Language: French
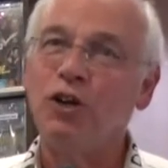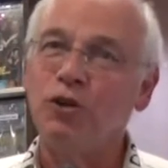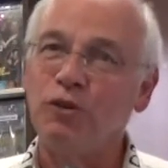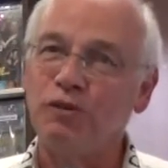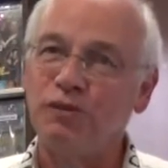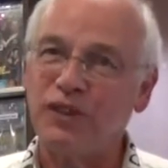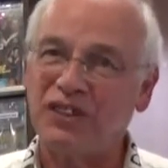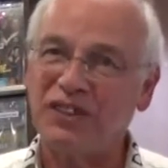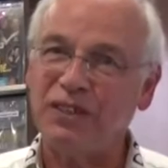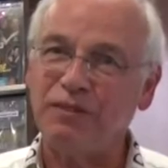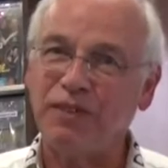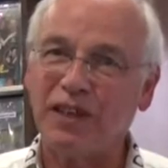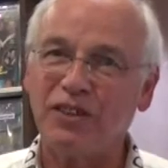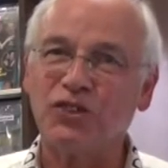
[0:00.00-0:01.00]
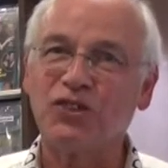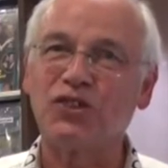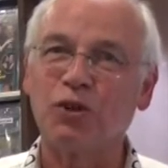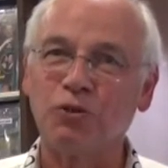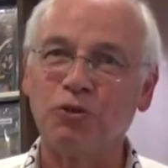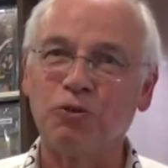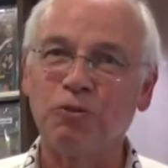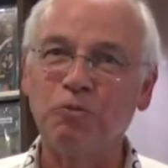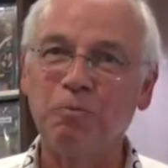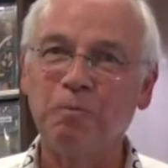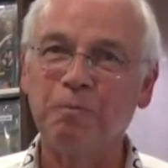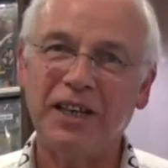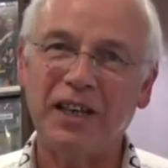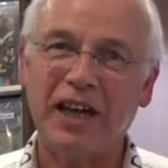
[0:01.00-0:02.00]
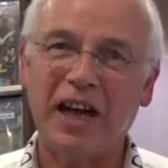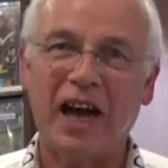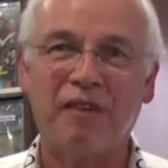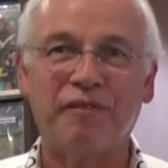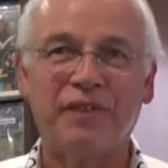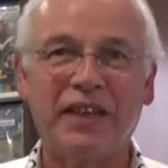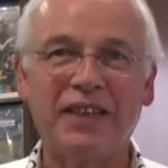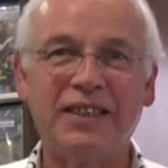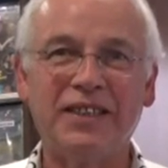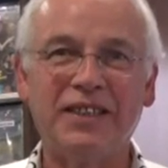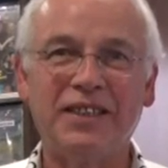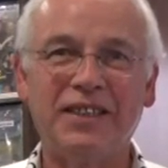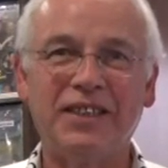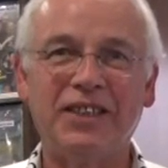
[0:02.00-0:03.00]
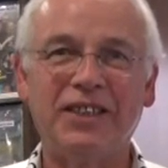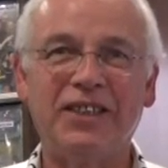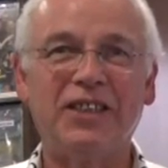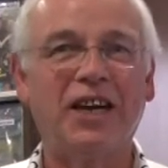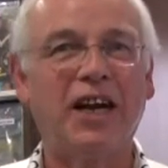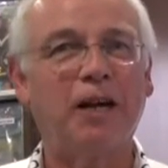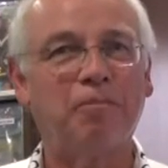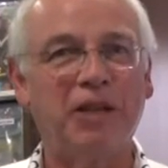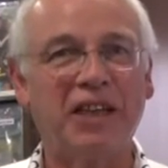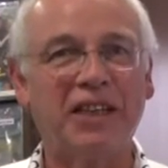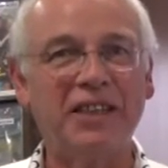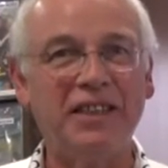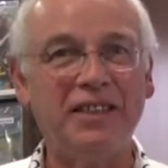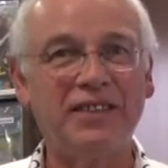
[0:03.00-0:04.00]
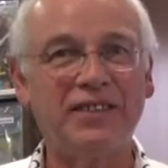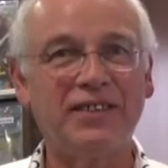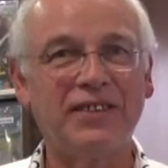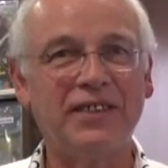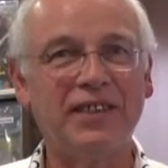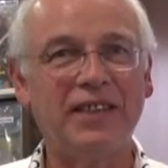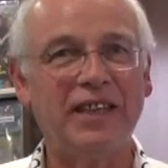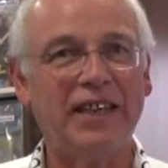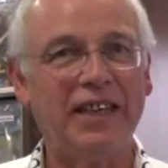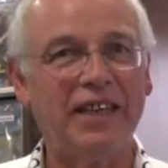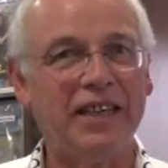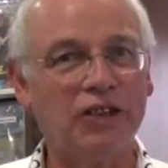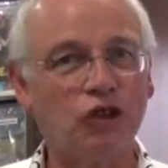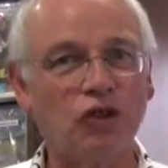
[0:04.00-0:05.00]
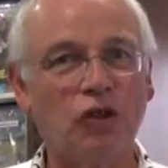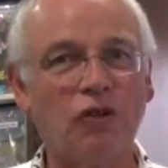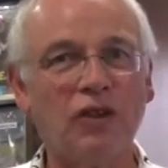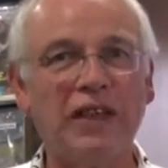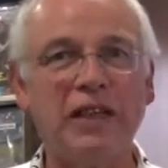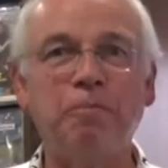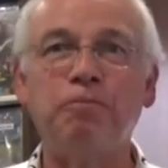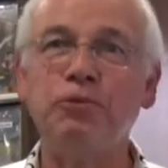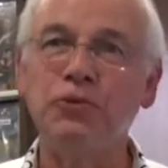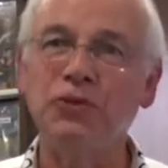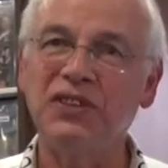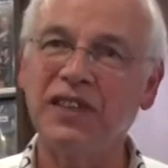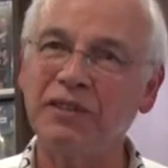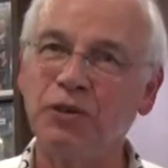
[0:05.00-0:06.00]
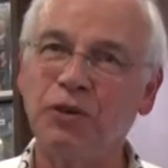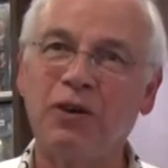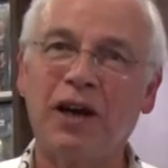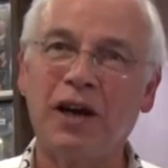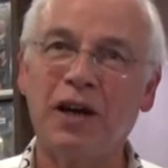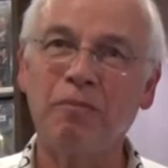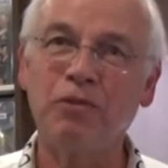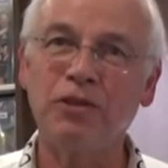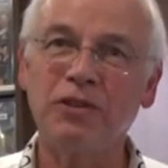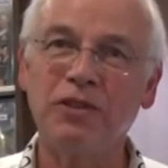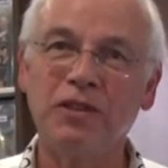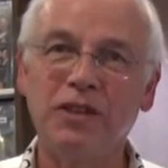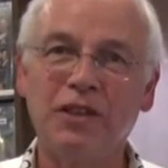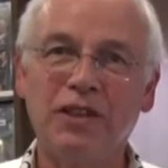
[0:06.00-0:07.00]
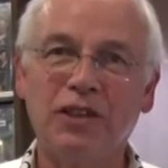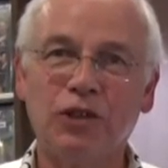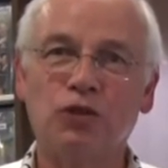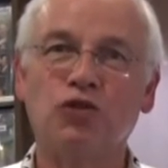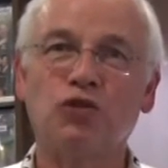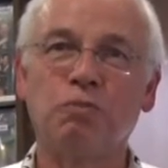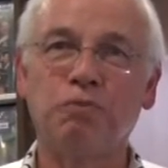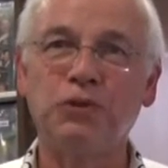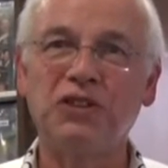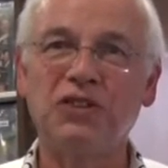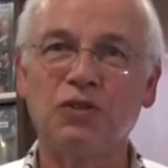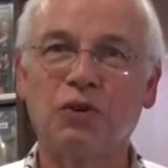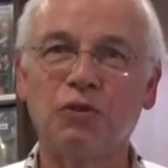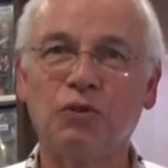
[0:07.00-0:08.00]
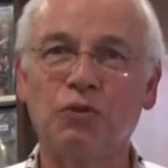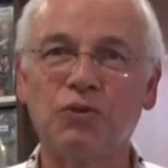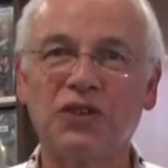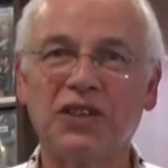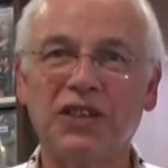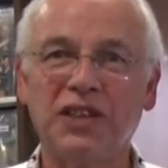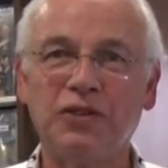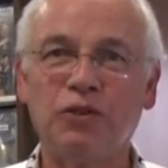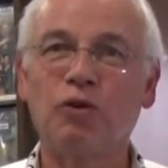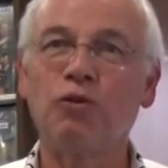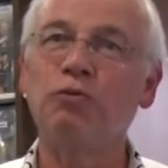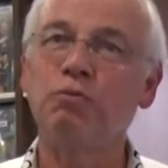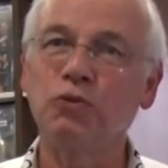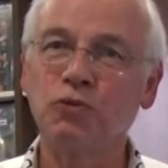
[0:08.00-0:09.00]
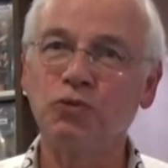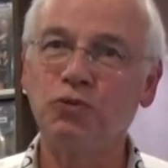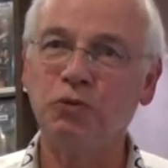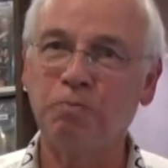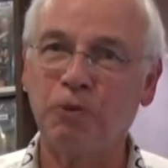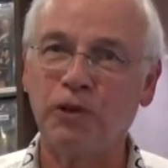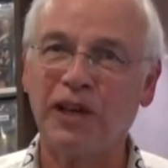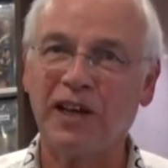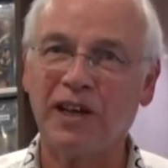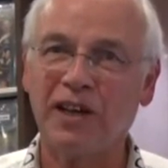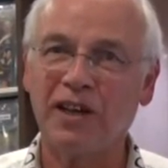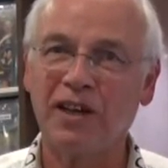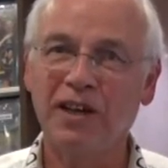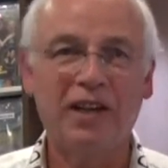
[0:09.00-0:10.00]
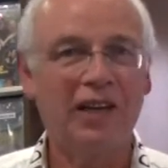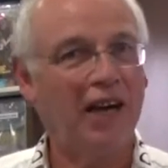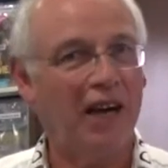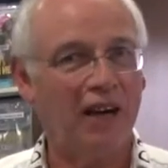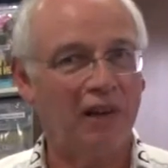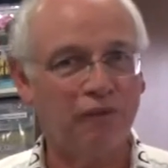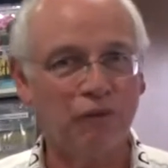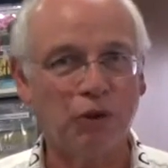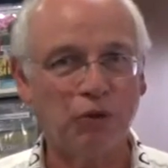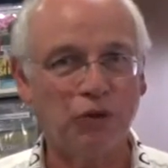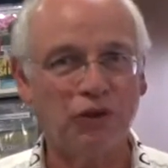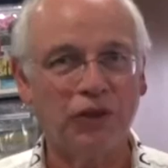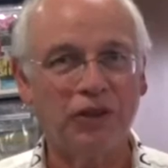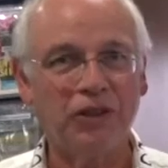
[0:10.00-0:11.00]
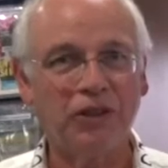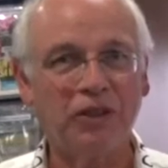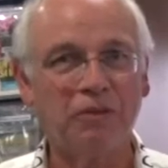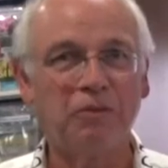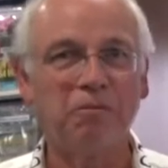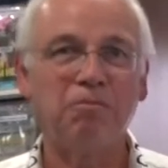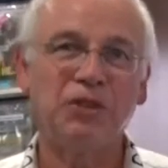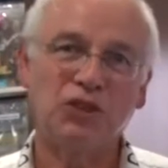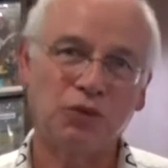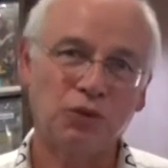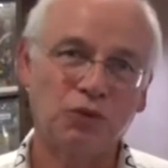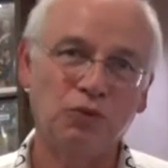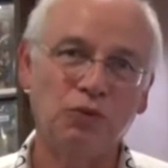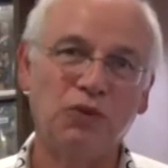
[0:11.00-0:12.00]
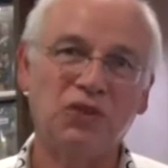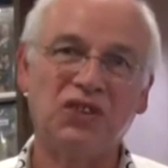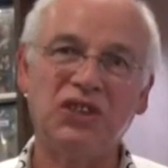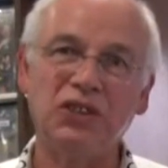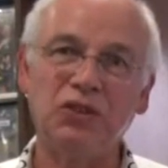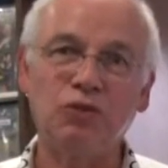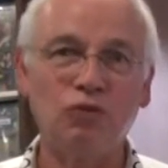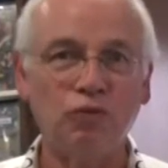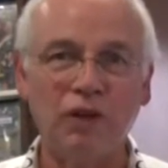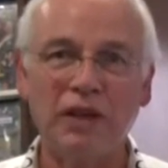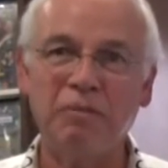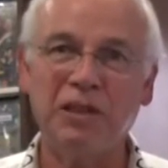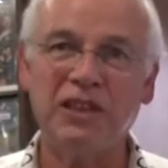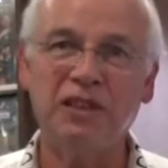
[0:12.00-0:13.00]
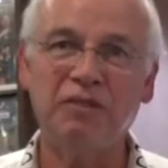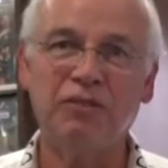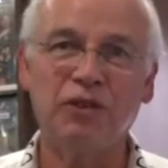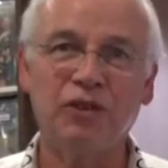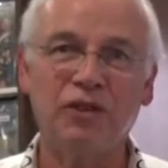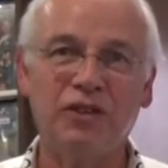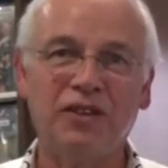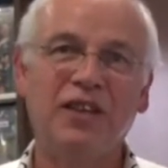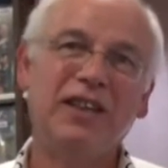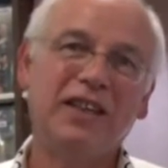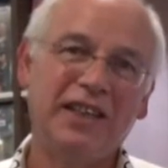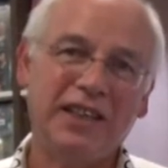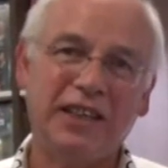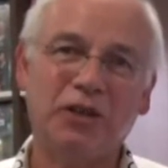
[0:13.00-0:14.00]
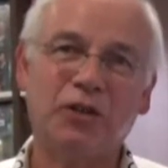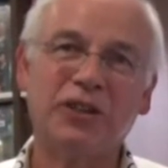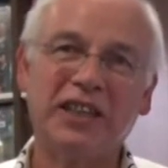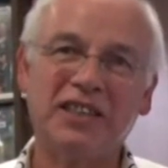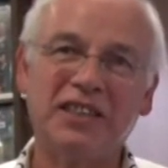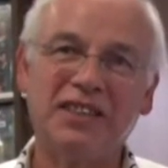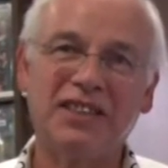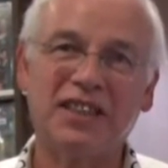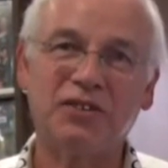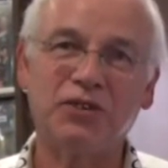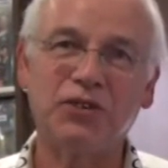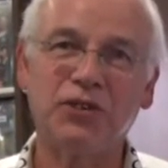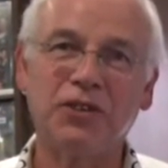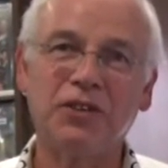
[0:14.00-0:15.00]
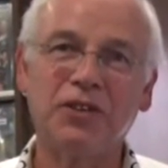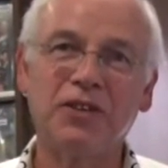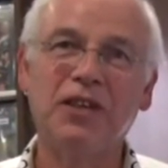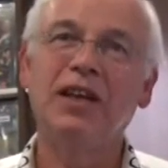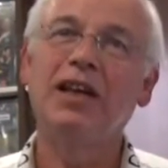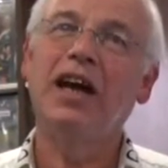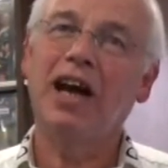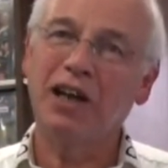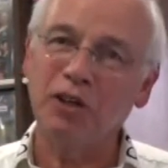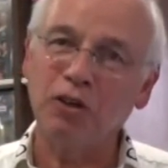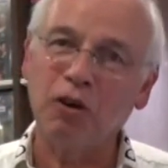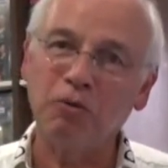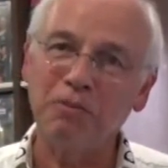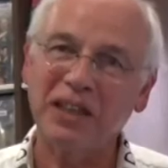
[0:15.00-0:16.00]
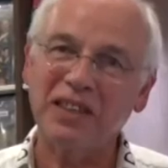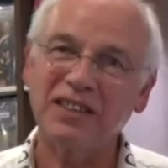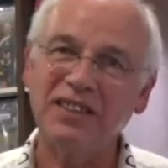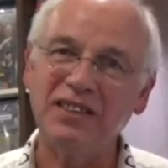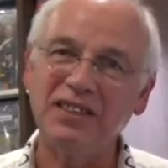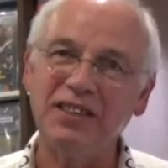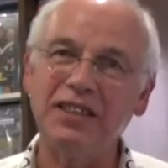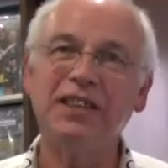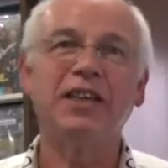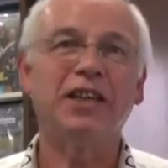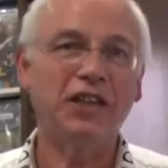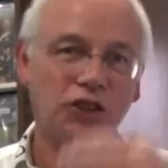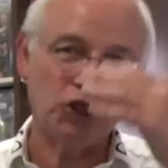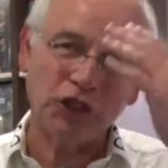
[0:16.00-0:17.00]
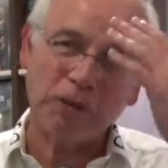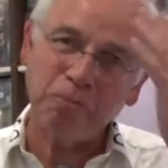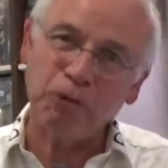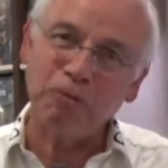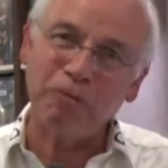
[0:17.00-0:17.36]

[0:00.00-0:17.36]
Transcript: le festival sans nom avec un mérite et les gens les plus adorables que je puisse rencontrer dans le monde du polar, à la fois auteurs, mais surtout aussi tous les bénévoles et organisateurs. Un grand merci et chapeau